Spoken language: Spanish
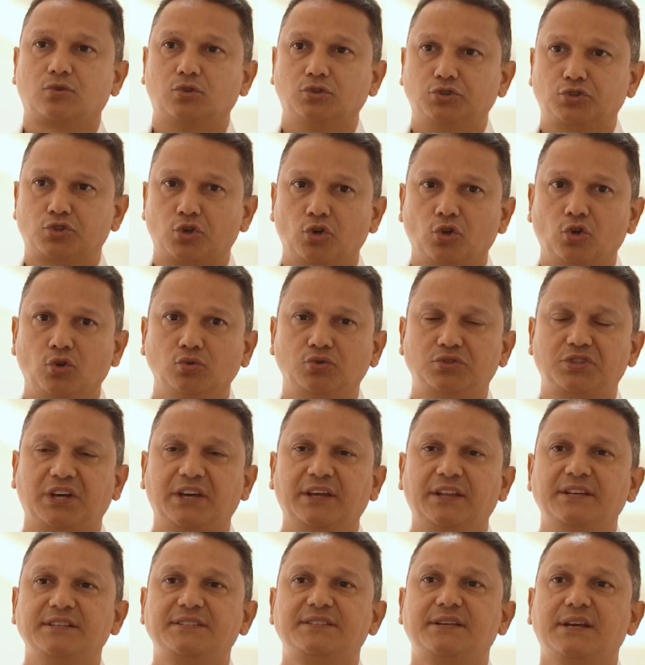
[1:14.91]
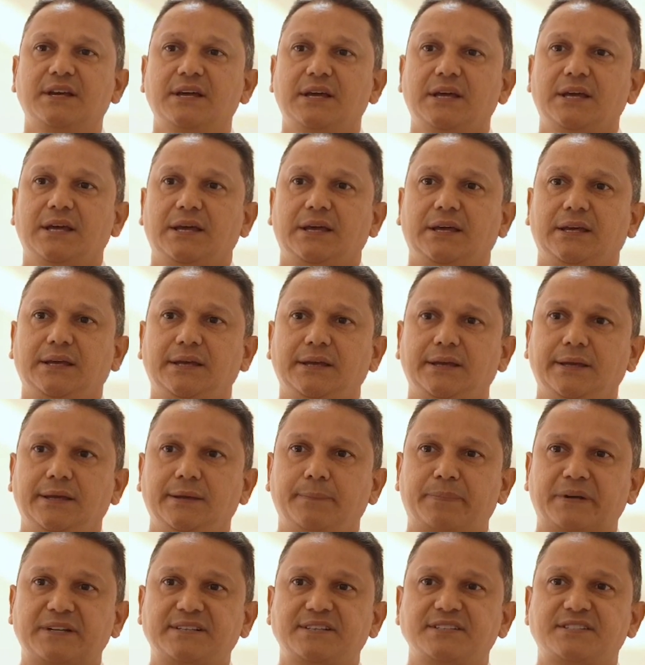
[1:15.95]
con todos ustedes eh,
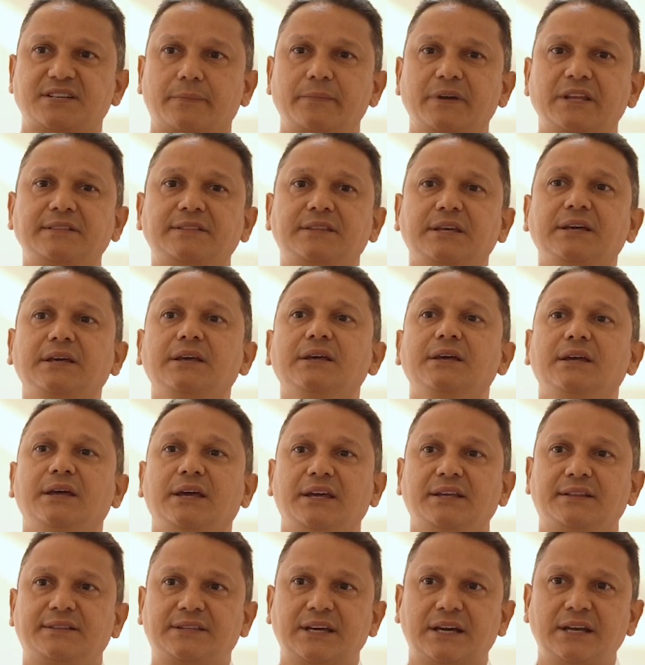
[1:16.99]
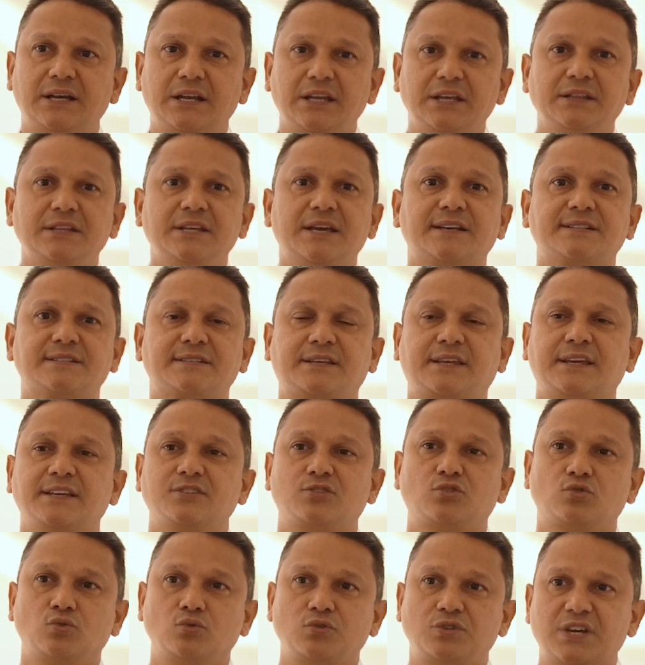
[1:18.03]
precisamente estas líneas que
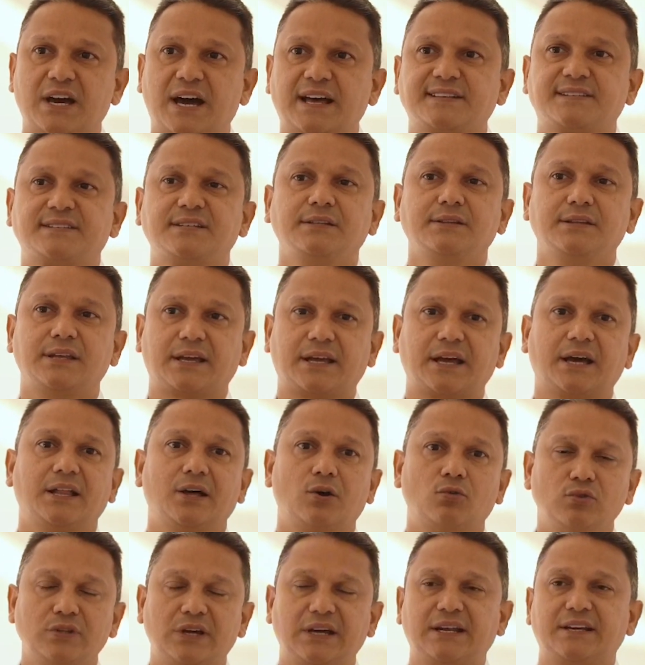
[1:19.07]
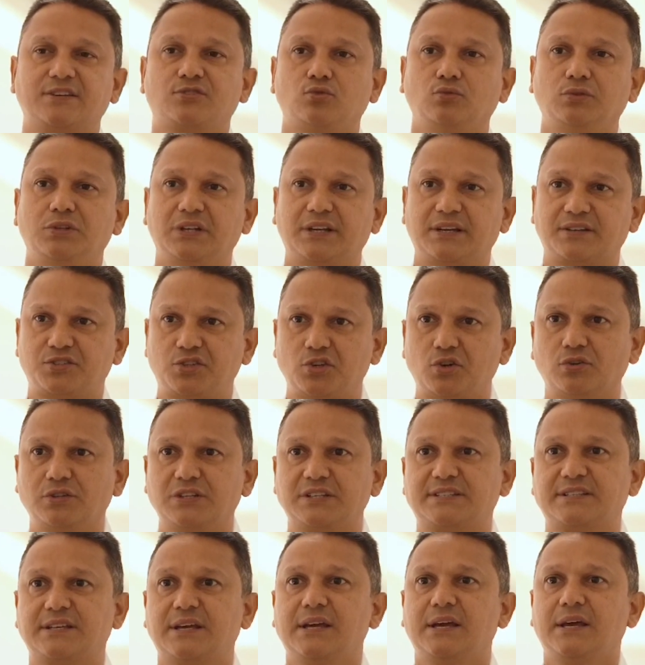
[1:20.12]
subyacen de cada una de las
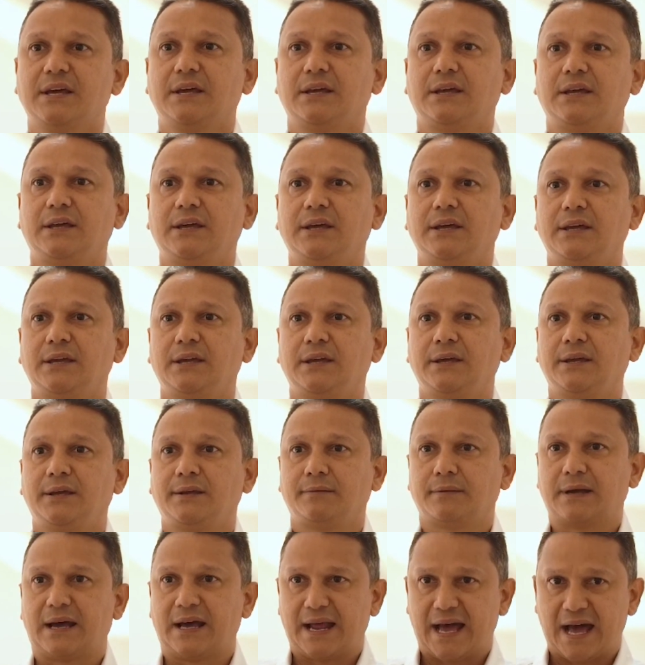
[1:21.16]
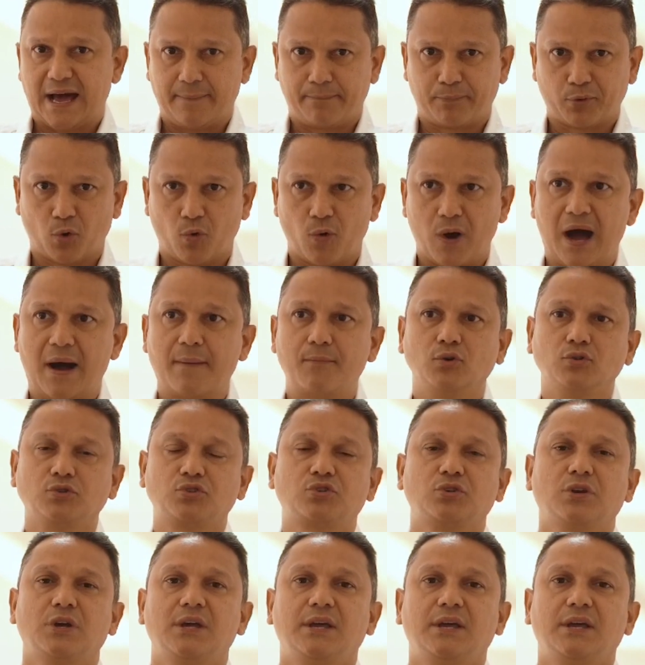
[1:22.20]
subdirecciones. Eh, aprobamos